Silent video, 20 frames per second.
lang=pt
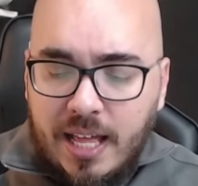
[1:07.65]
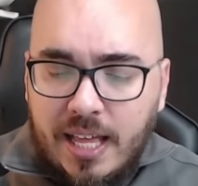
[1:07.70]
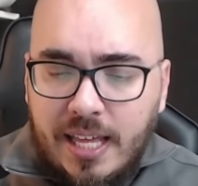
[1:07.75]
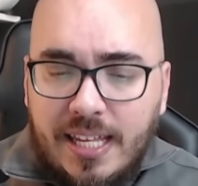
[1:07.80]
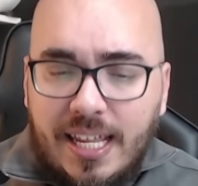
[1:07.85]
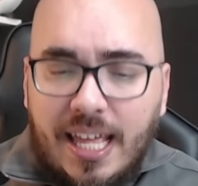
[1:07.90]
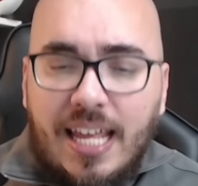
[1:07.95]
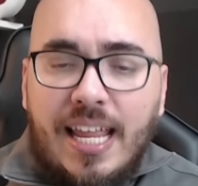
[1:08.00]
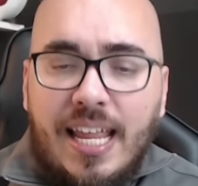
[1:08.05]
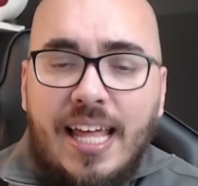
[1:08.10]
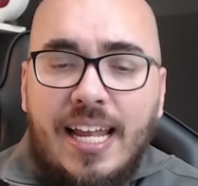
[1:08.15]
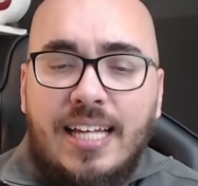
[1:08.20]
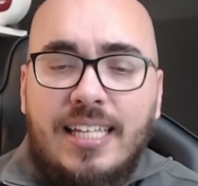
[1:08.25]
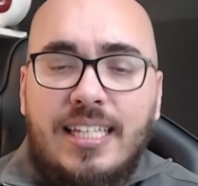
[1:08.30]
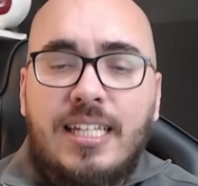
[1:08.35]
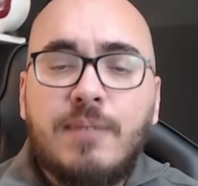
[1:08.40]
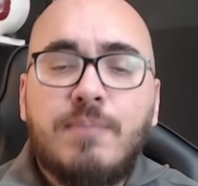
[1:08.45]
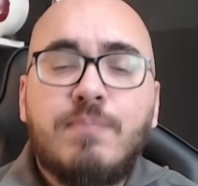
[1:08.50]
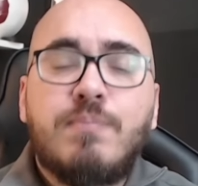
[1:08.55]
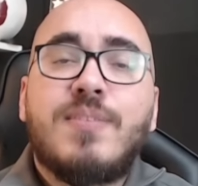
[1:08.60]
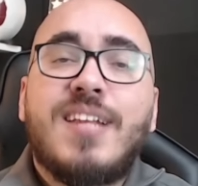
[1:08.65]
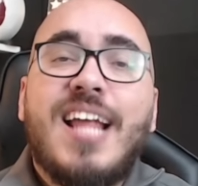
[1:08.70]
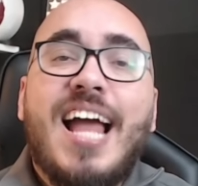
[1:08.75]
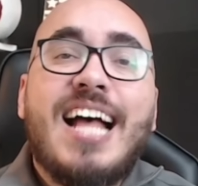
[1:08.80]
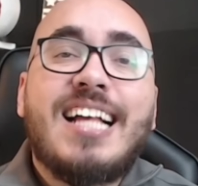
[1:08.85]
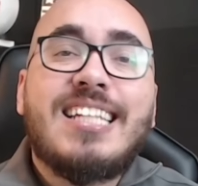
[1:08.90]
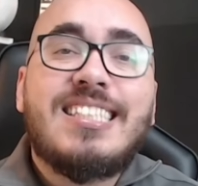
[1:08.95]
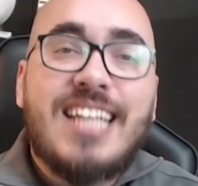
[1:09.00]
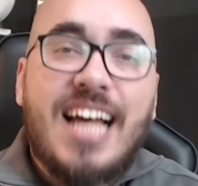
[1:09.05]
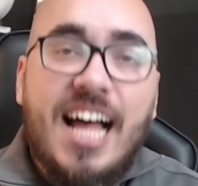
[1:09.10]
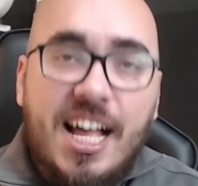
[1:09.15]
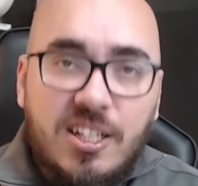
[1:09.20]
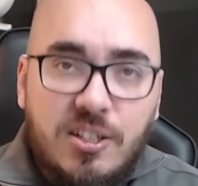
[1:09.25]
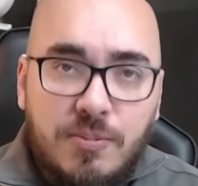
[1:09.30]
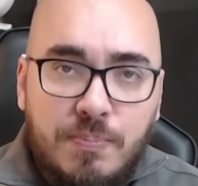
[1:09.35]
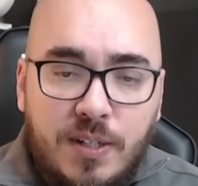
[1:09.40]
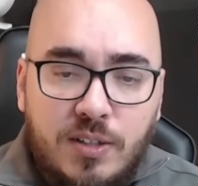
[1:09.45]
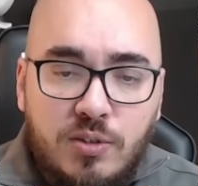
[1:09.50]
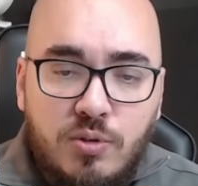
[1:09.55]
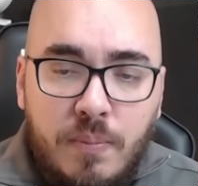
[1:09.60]
Irei ler aqui as
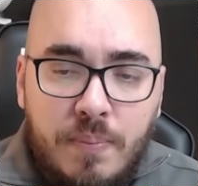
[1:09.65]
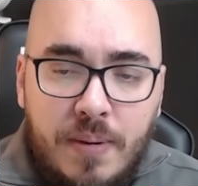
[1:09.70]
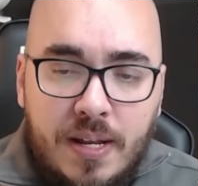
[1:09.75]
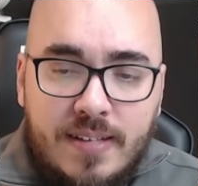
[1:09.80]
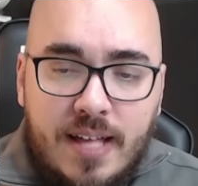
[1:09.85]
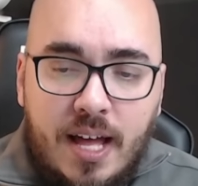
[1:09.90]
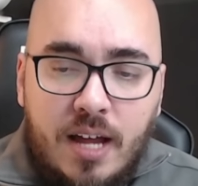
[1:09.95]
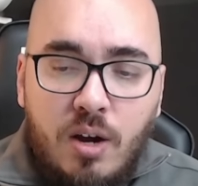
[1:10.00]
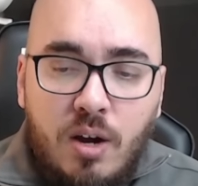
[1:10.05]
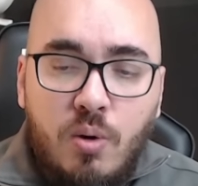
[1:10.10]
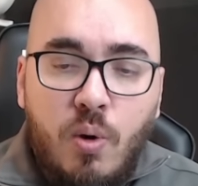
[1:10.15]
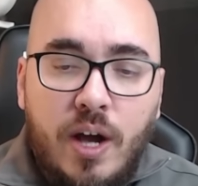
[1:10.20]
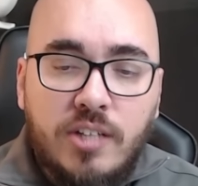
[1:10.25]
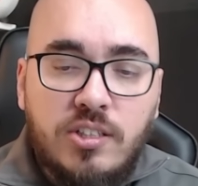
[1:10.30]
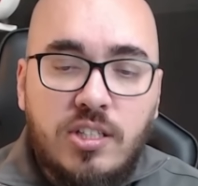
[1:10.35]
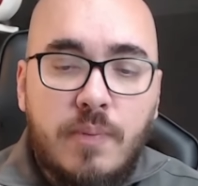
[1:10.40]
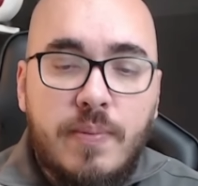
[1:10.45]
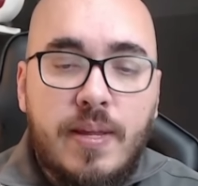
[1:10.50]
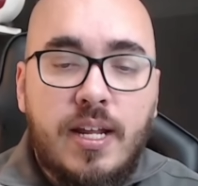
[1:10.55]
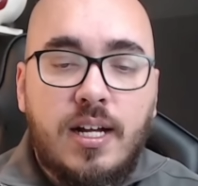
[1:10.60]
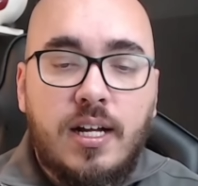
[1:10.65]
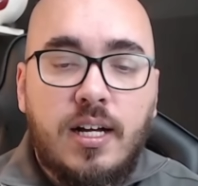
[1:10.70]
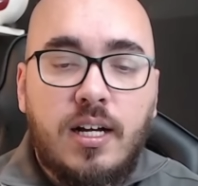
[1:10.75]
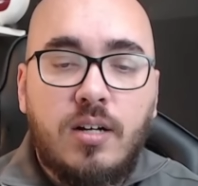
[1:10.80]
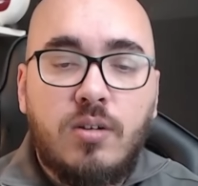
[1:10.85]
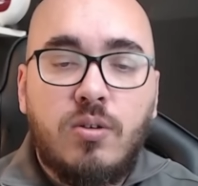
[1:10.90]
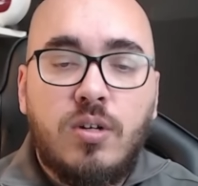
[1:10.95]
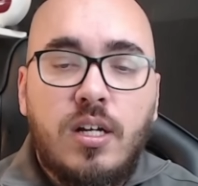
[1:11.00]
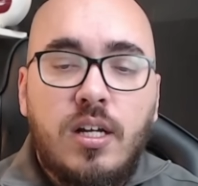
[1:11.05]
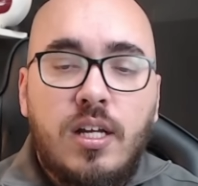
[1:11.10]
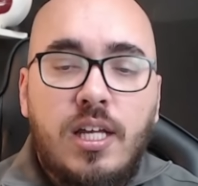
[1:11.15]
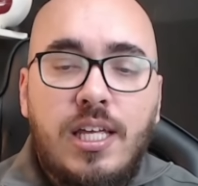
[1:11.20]
aspas do empresário norte-americano